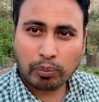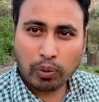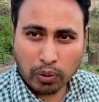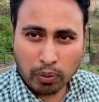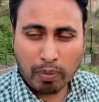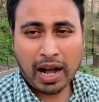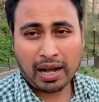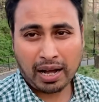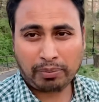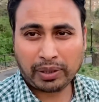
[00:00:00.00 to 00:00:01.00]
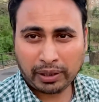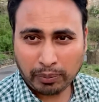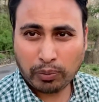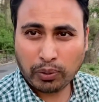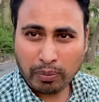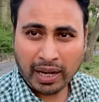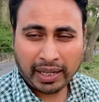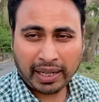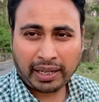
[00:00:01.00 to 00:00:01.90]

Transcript: বৌমা আপনাদের বৌমাকে